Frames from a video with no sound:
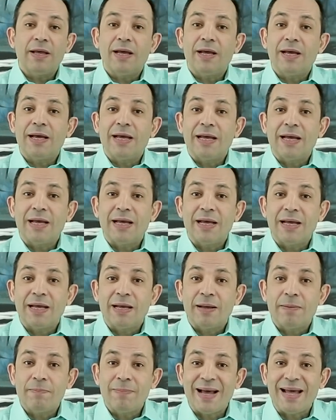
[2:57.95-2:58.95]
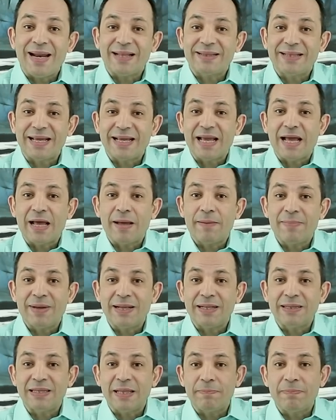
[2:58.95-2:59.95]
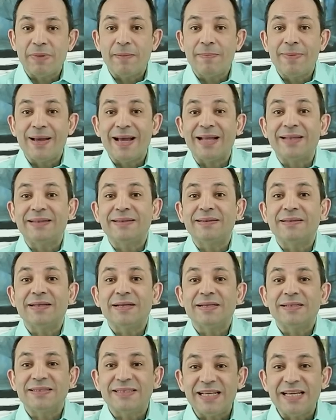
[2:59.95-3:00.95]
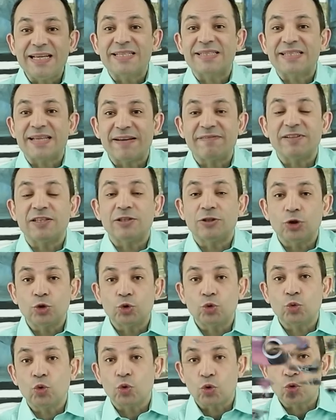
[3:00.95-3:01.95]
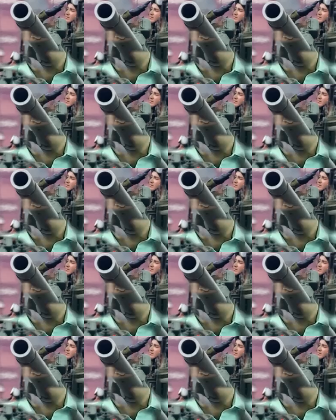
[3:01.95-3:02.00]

آه، آه، ما لديها من دبابات تي 72